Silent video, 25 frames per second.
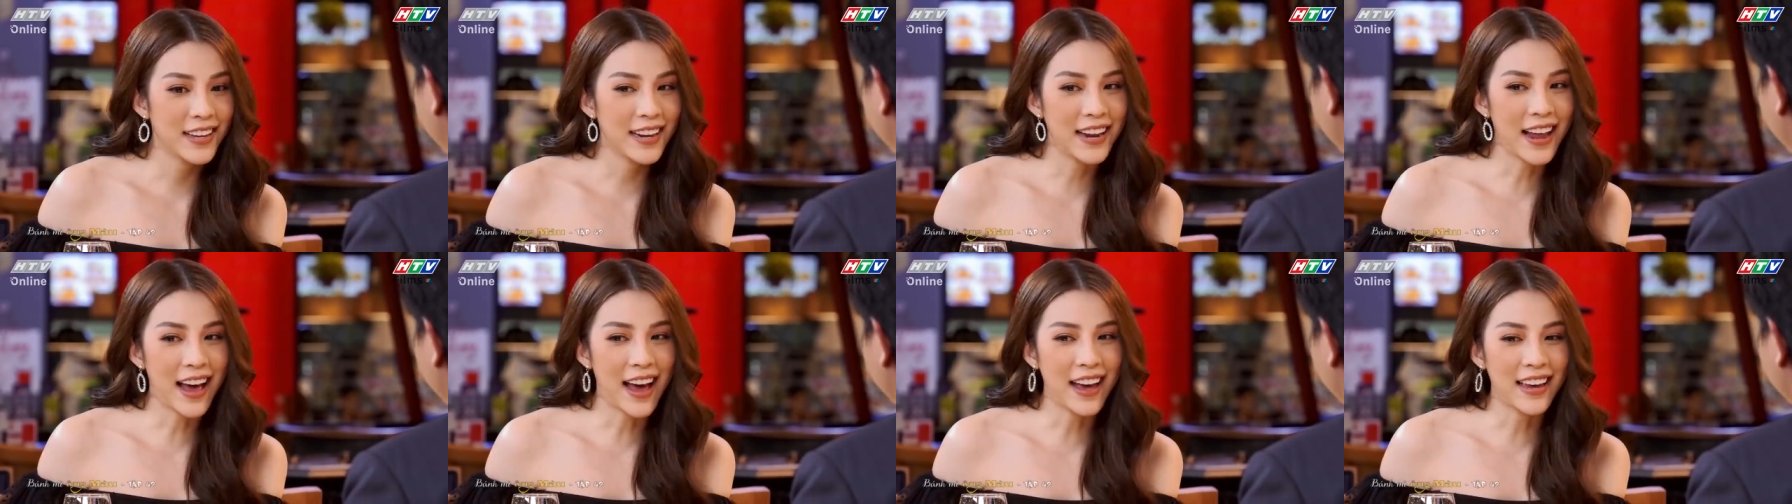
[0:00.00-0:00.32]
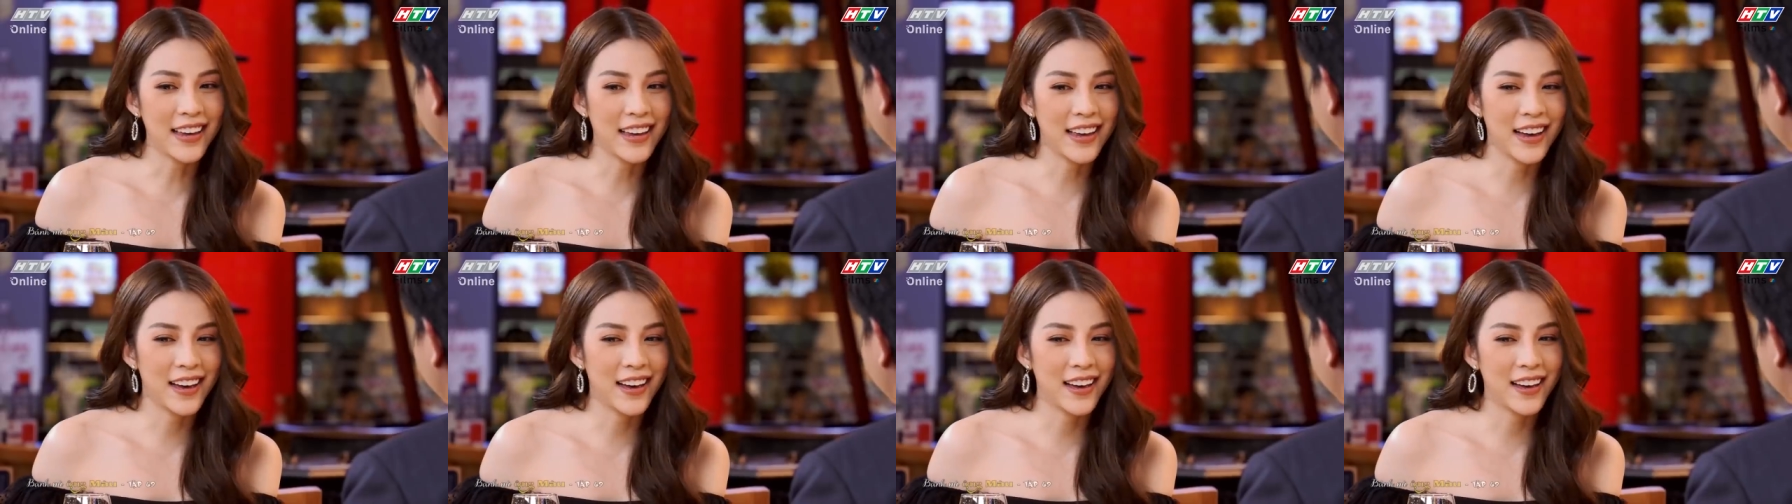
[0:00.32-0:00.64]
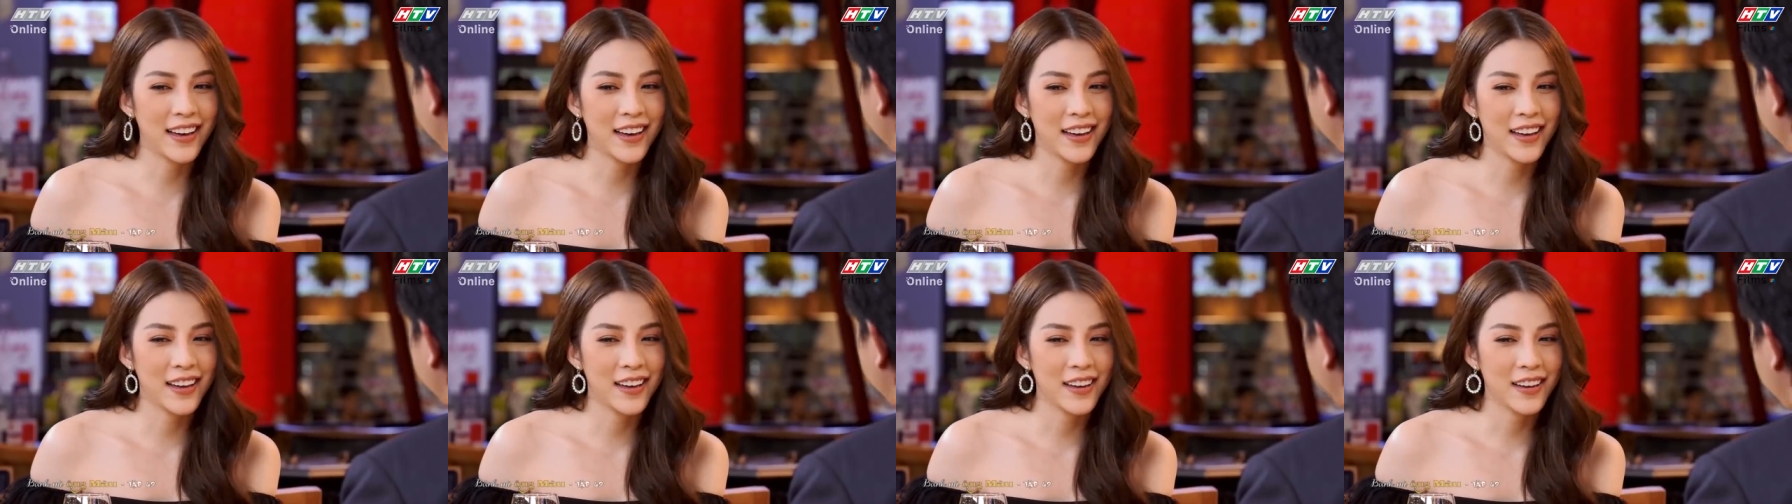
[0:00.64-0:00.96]
với lại
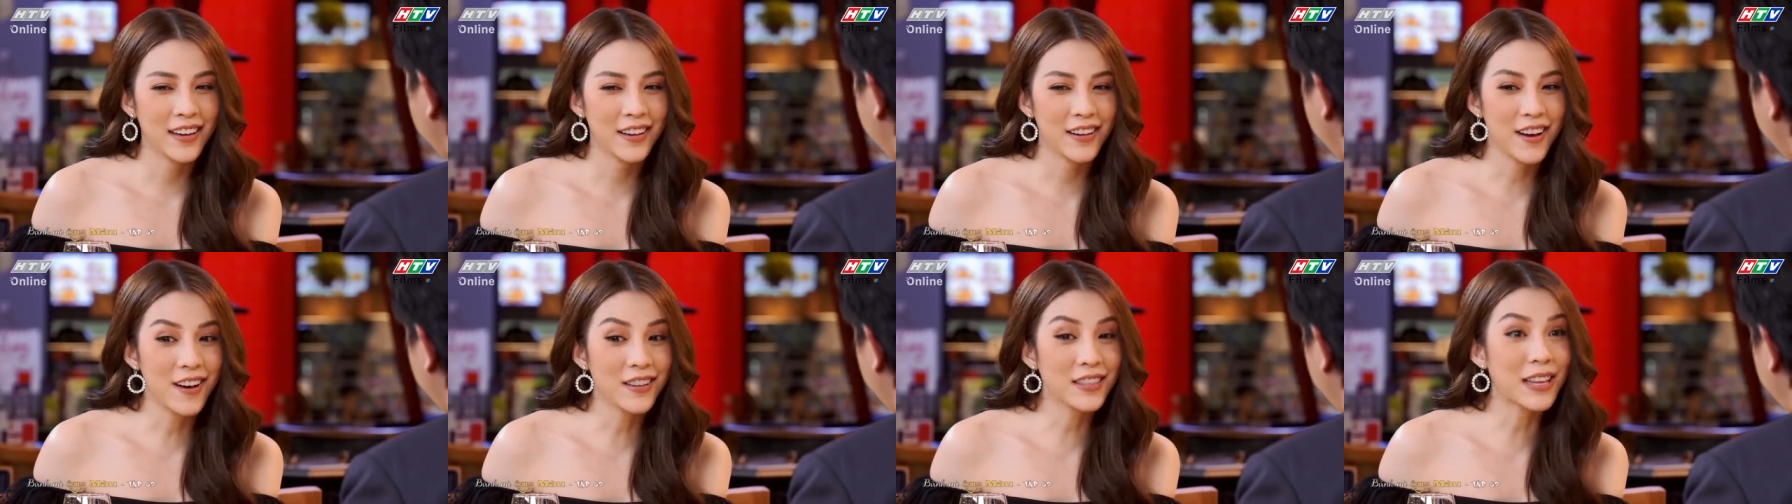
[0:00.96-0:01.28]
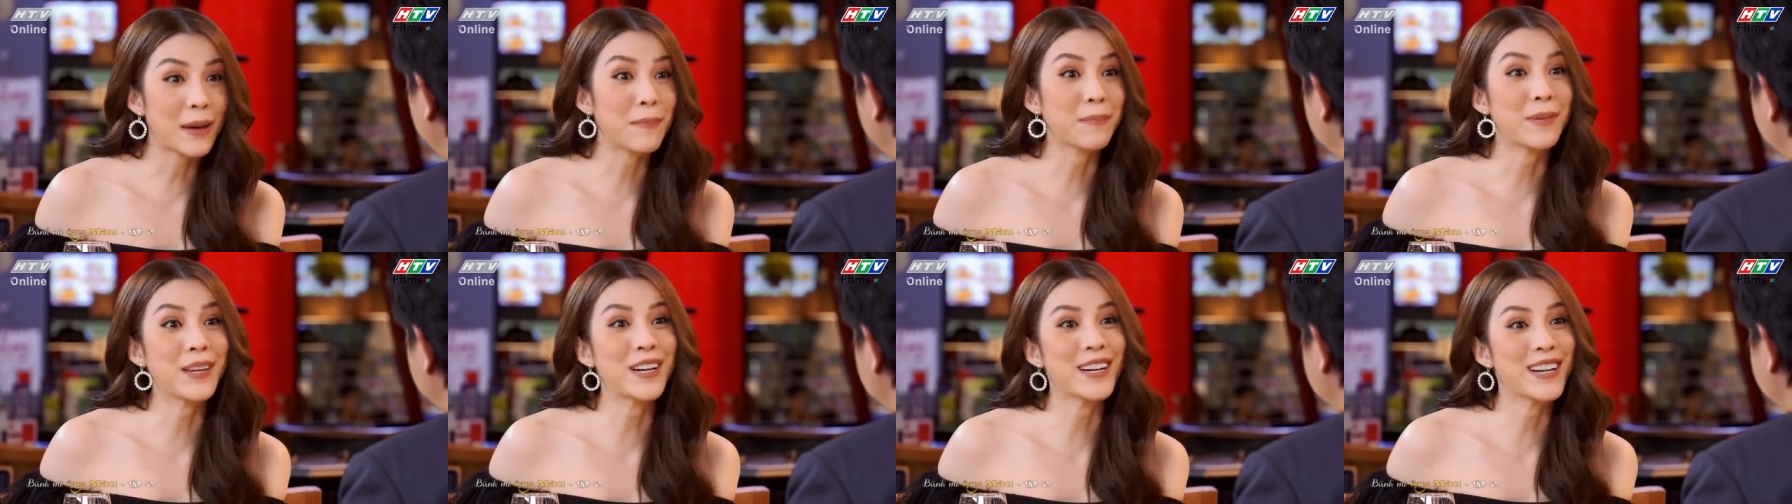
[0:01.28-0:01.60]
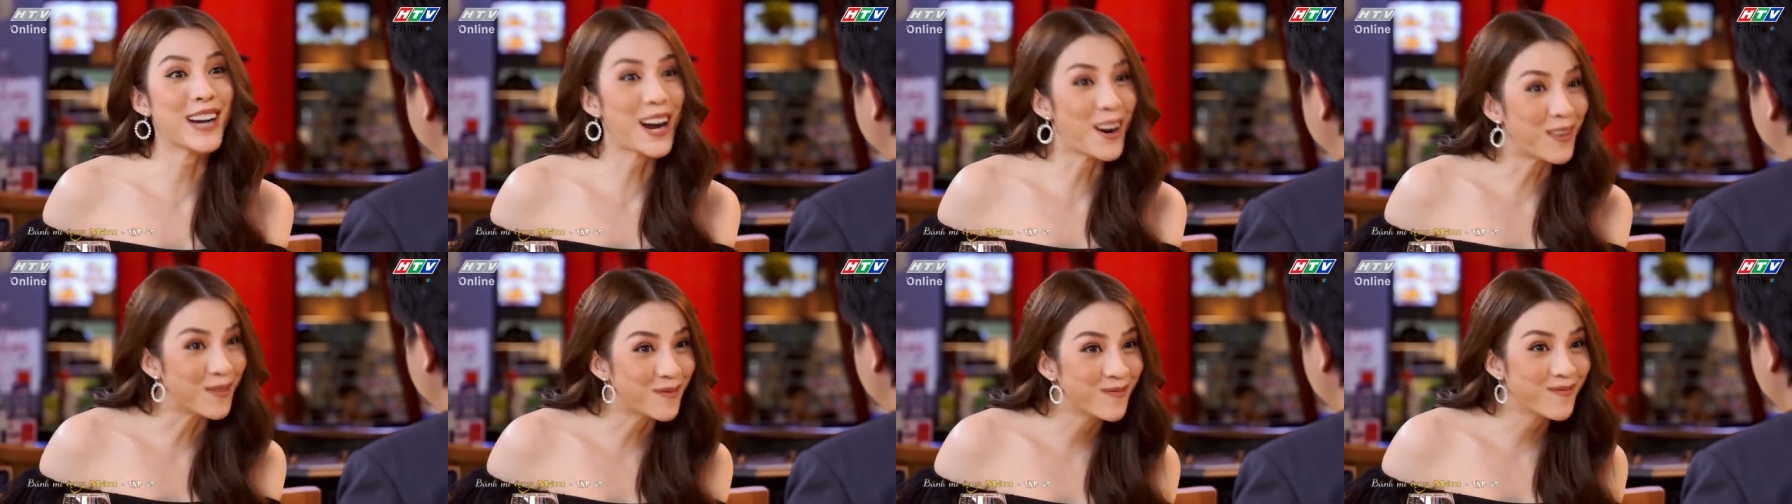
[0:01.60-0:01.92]
à, có tầm
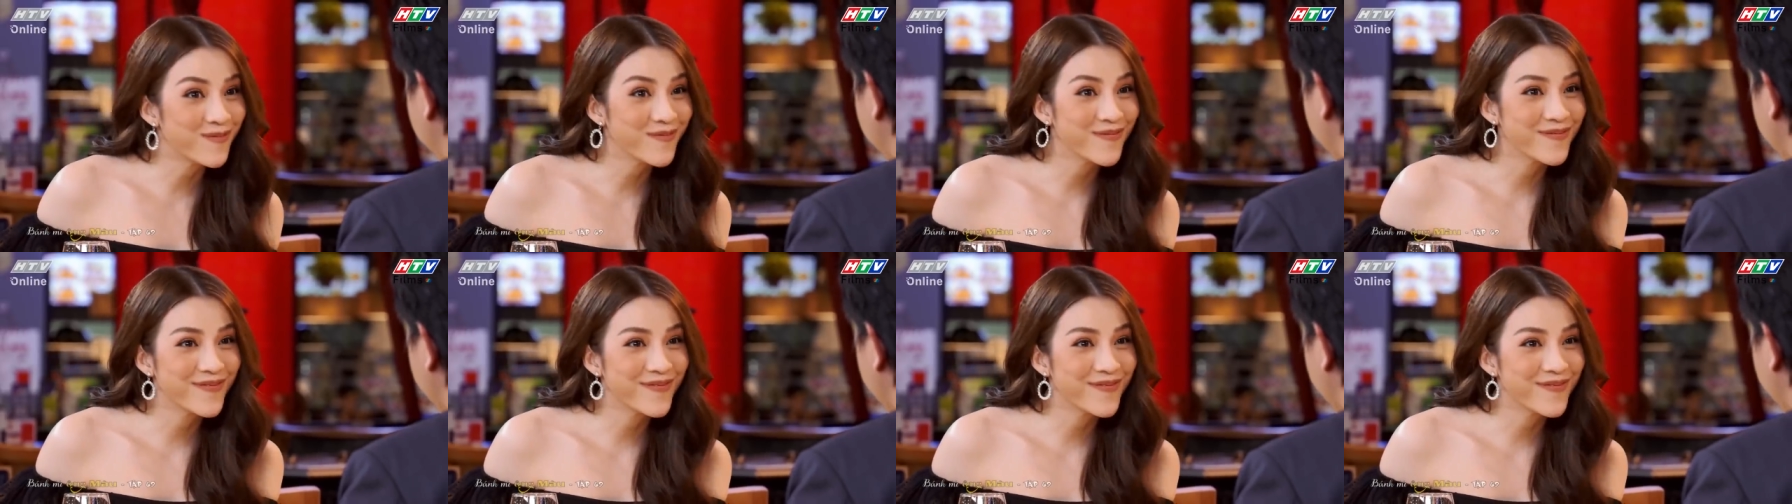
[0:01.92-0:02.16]
nhìn rộng